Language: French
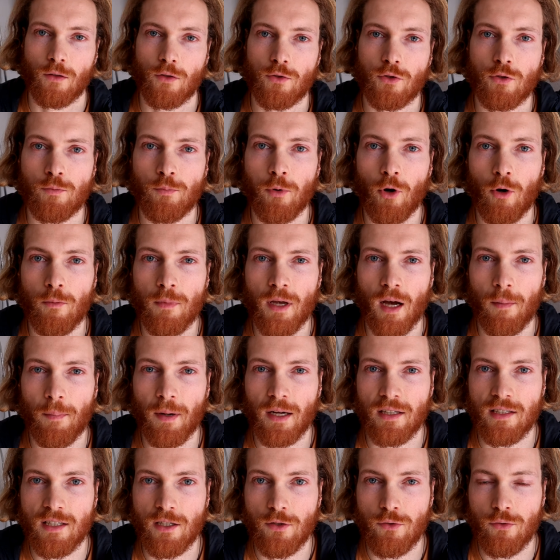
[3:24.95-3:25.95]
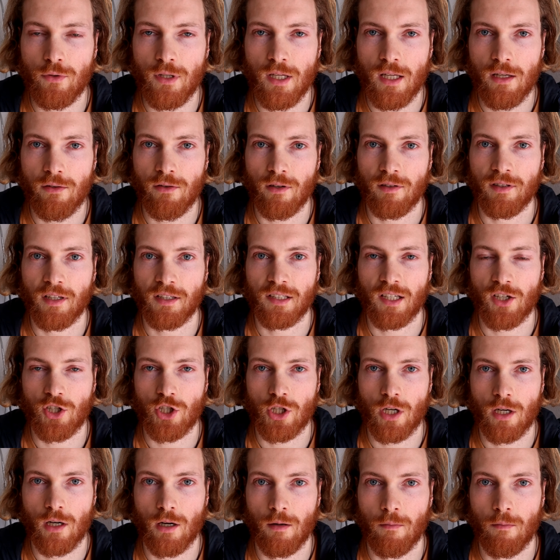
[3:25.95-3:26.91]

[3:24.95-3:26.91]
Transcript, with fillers: Dans une première partie du livre, Natasha